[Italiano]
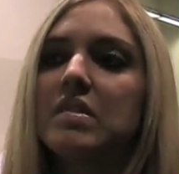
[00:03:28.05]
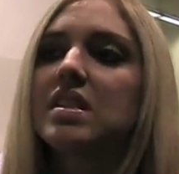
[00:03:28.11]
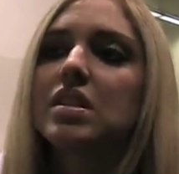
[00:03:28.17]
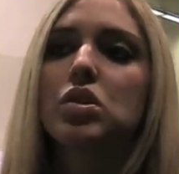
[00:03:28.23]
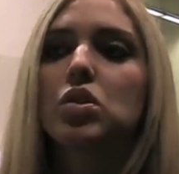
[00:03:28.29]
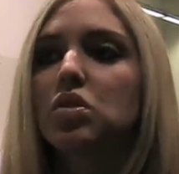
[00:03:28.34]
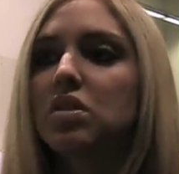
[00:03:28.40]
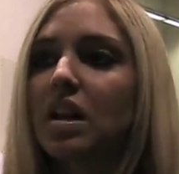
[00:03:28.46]

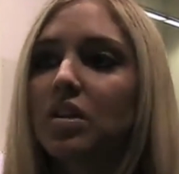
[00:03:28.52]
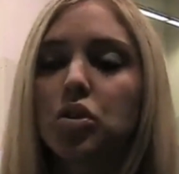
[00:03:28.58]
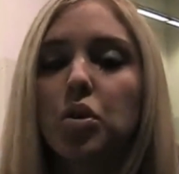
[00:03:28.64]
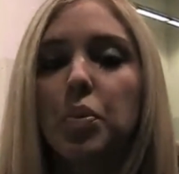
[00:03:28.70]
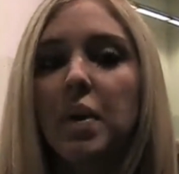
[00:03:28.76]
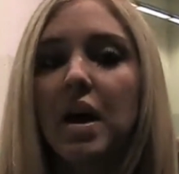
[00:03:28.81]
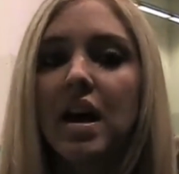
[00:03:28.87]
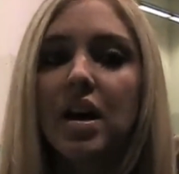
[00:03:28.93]
sono
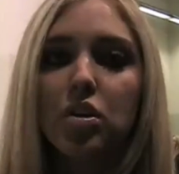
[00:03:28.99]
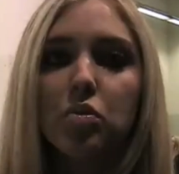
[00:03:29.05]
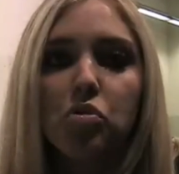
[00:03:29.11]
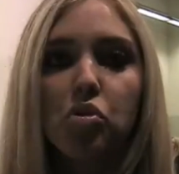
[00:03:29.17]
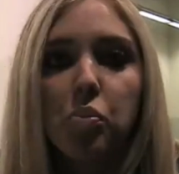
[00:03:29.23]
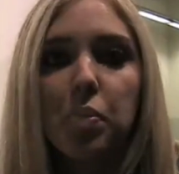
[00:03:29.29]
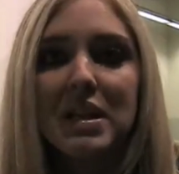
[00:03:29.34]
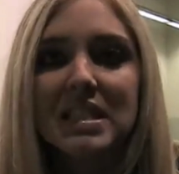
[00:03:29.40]
soltanto per
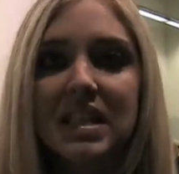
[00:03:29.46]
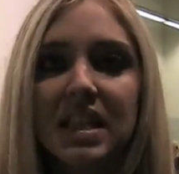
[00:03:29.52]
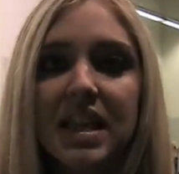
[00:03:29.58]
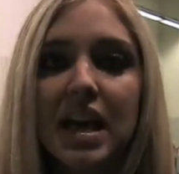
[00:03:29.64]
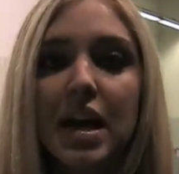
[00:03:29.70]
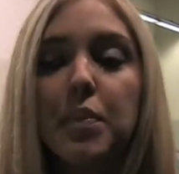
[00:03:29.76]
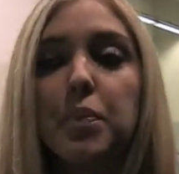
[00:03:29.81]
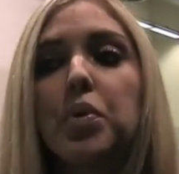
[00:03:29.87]
come un
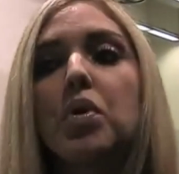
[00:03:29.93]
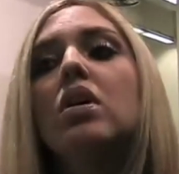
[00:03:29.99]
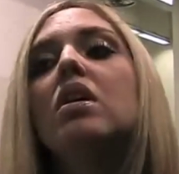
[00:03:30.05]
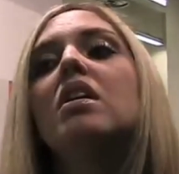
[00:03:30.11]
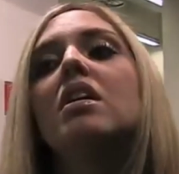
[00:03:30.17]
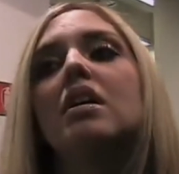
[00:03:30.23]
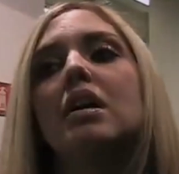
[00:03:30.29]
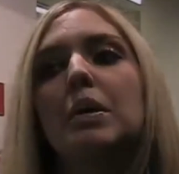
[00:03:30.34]

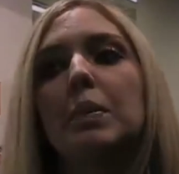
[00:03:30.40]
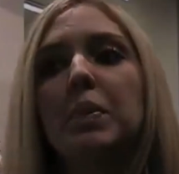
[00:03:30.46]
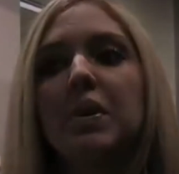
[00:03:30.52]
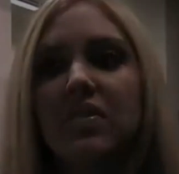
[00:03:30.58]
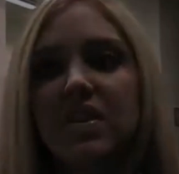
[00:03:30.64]
passatempo.